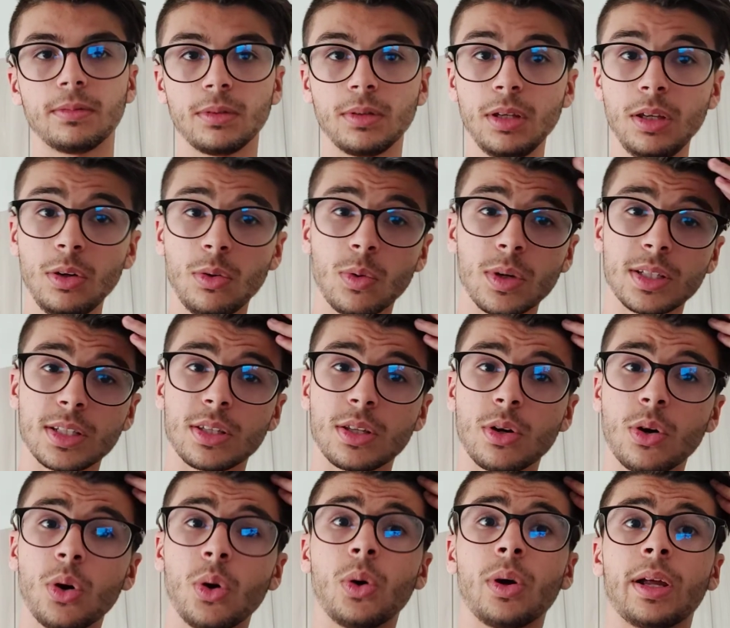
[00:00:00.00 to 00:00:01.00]
In queste
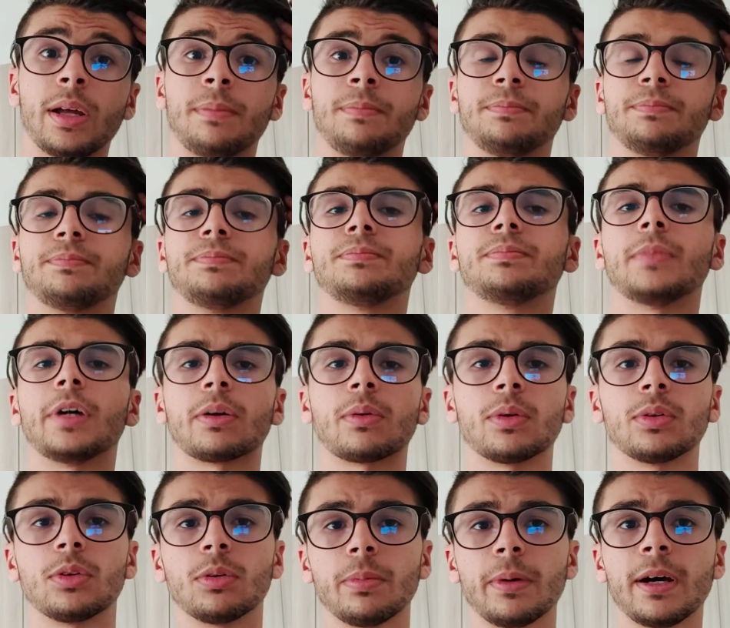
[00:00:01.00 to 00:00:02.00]
ore, a
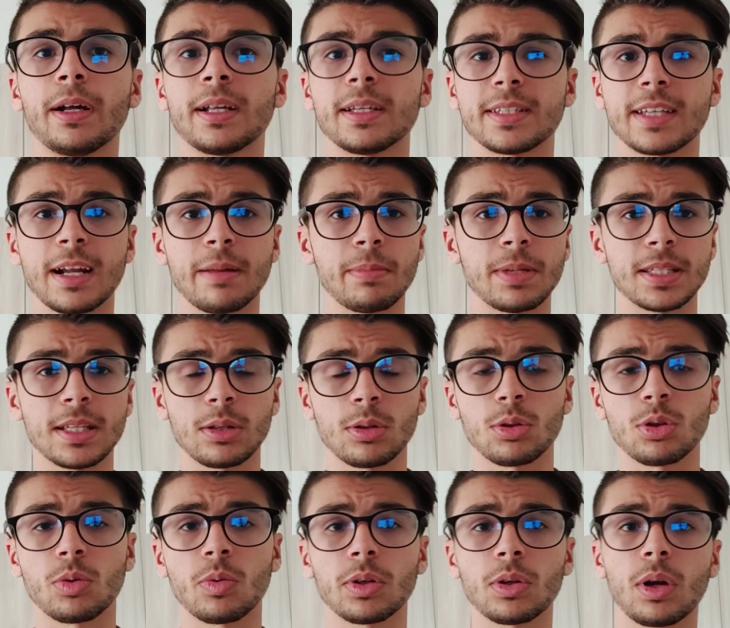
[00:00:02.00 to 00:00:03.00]
quanto pare, sarebbe stato
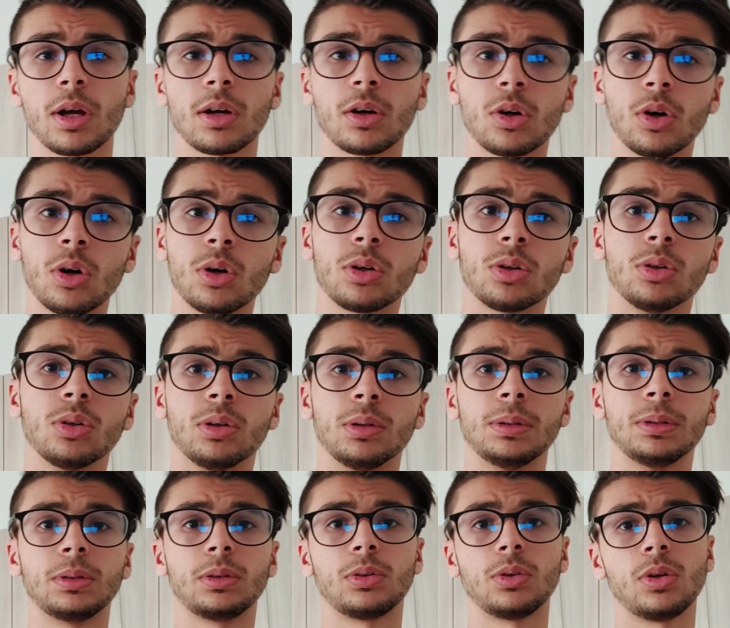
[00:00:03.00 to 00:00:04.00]
trovato
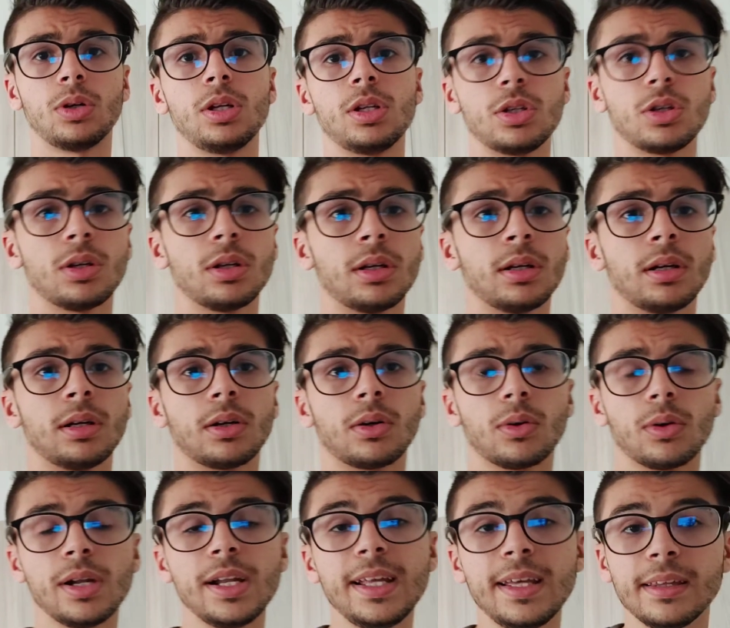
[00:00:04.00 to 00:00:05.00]
l'accordo con, il,
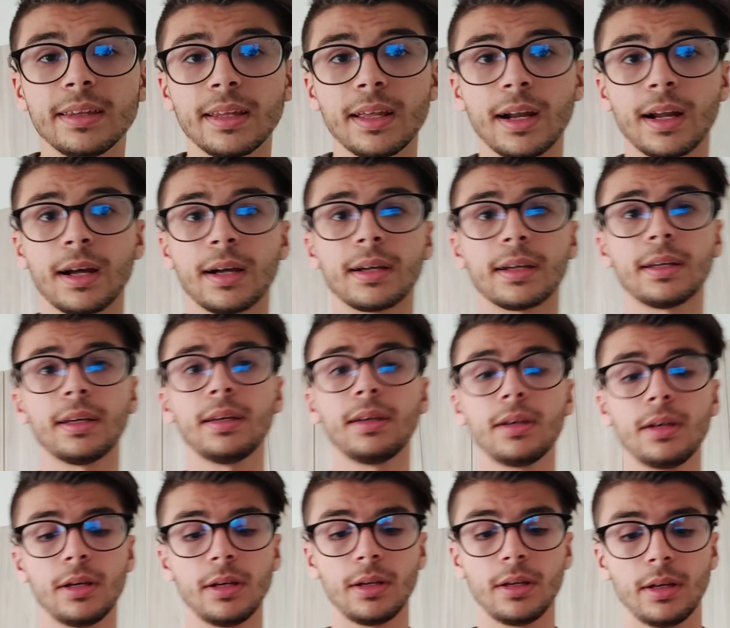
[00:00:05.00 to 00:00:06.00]
con l'Inter
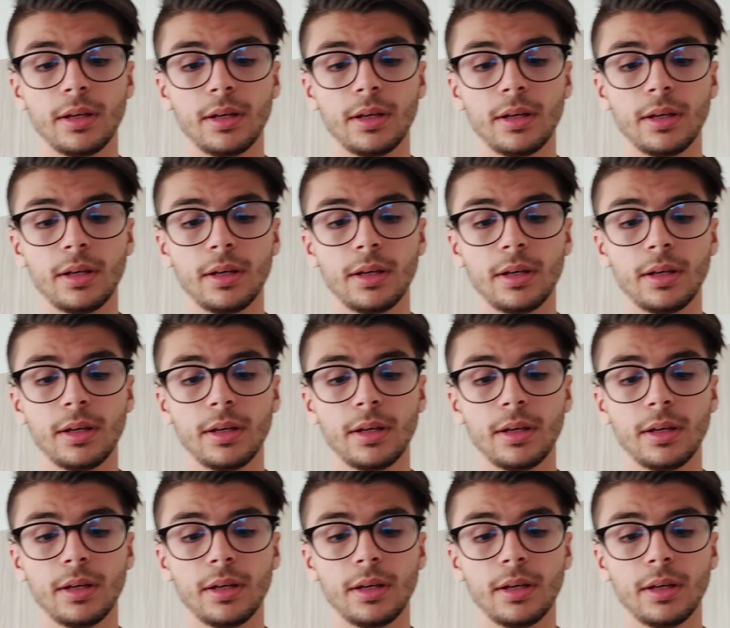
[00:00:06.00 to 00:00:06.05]
anche